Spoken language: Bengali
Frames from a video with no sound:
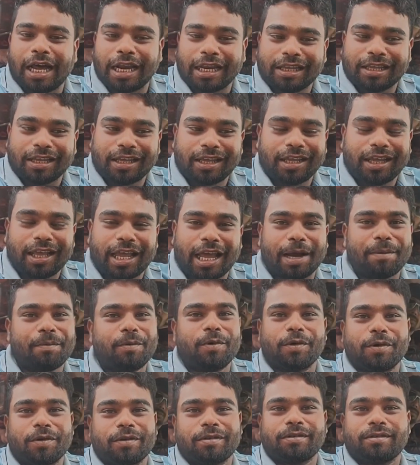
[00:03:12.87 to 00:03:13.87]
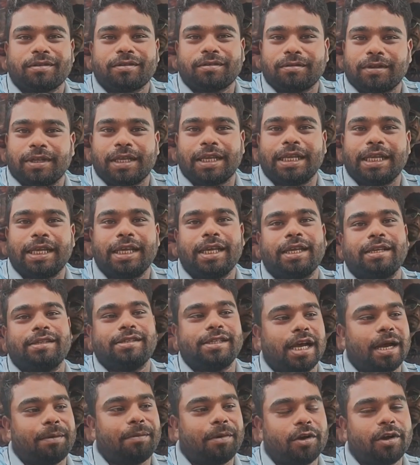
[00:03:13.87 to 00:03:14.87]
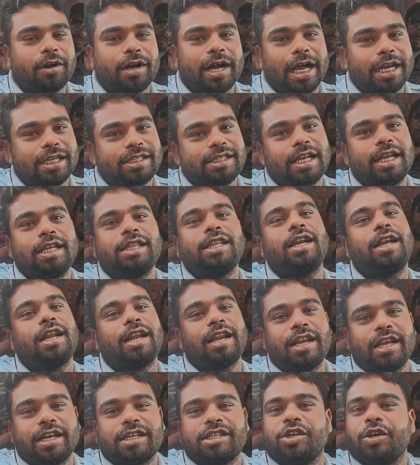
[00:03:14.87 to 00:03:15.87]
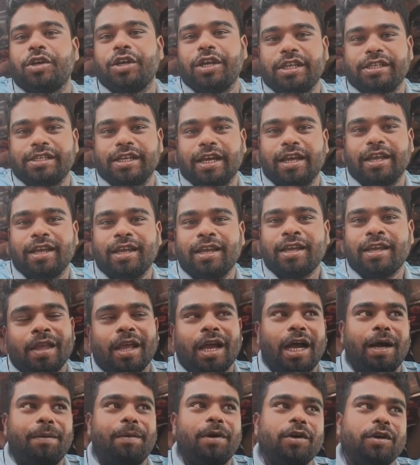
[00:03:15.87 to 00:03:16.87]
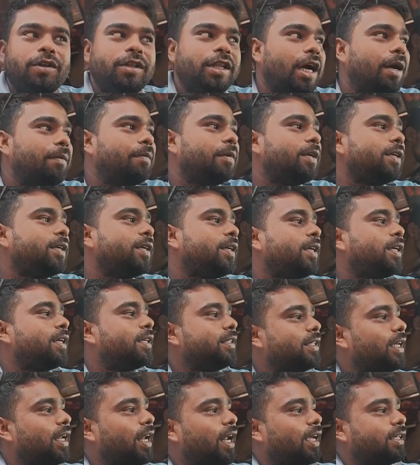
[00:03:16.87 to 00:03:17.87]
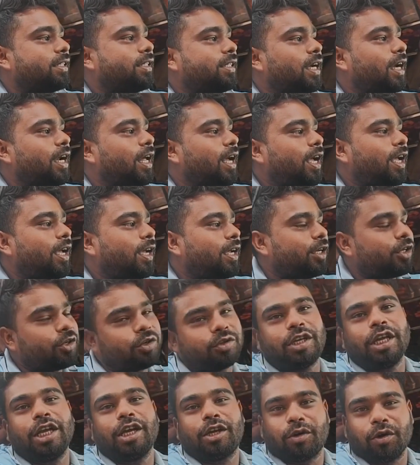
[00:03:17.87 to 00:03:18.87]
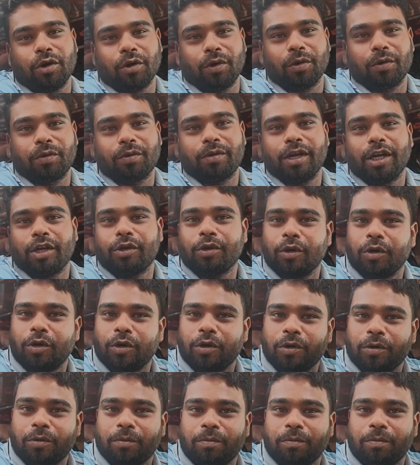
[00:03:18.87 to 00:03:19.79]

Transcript: আর কি এমন এই যে আমাকে গাড়ি চালাইতে একটা রিক্স হয়ে যায় আমাকে দাবি যে রাস্তাটা একটু ঠিক করুক একটু